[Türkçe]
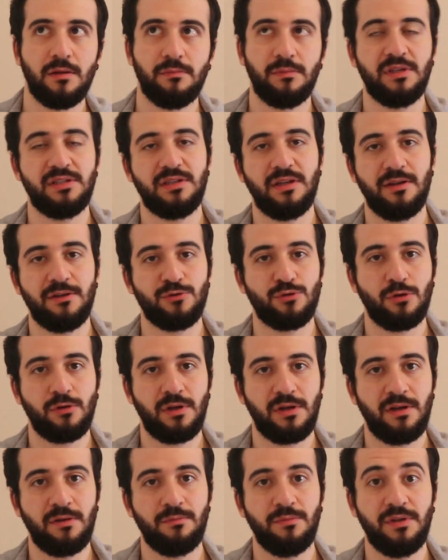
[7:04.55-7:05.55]
Mesela
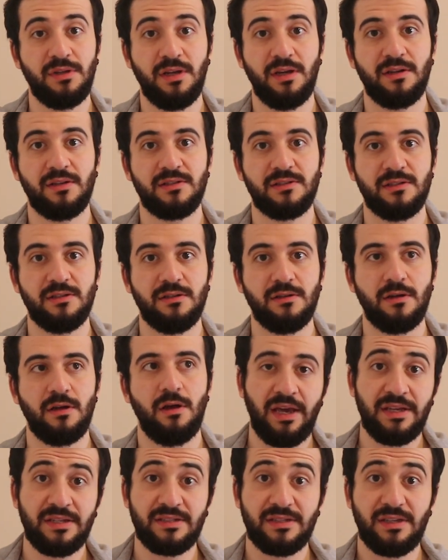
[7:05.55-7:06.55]
sorulardan bir tanesi
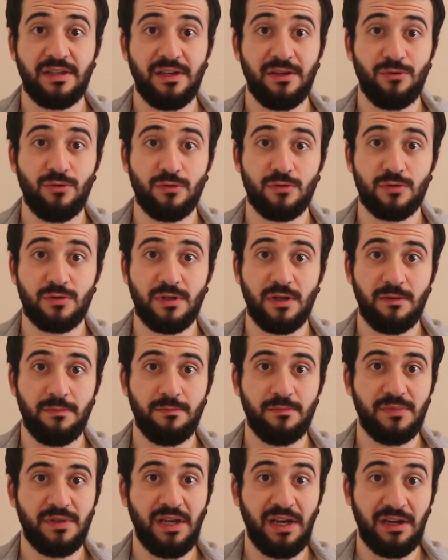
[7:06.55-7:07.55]
eskiye
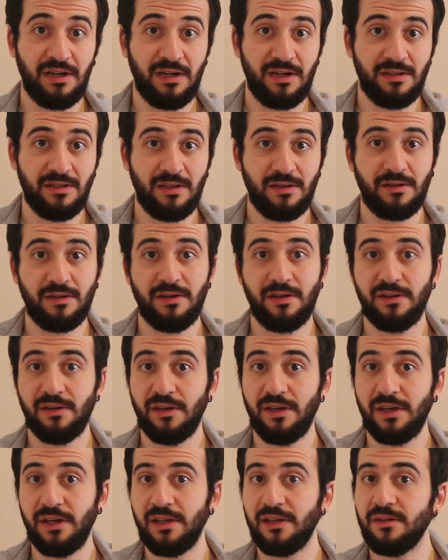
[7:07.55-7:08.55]
dönsem tekrardan
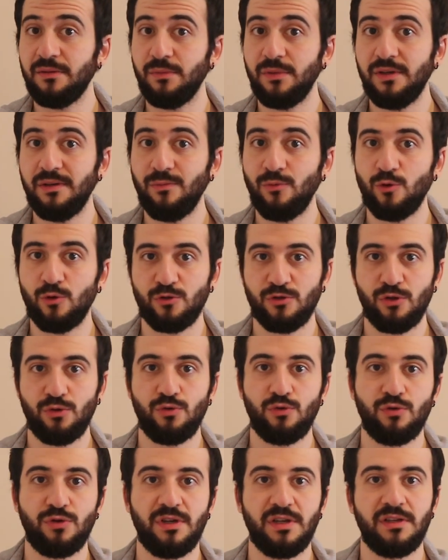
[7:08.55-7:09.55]
Kanada'ya gelir miyim yoksa
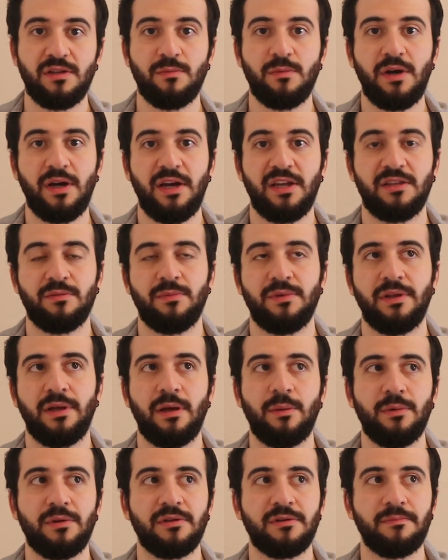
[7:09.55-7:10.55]
Türkiye'de mi hayatıma
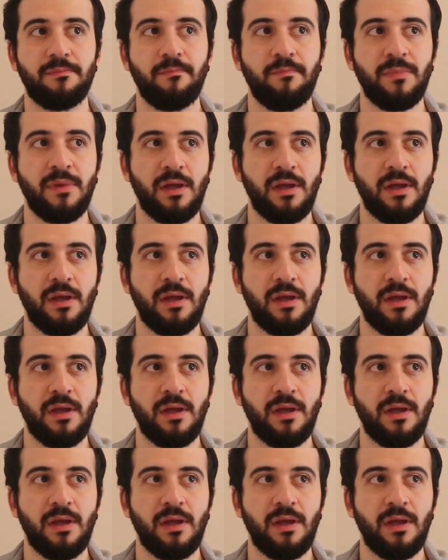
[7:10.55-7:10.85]
devam ederim?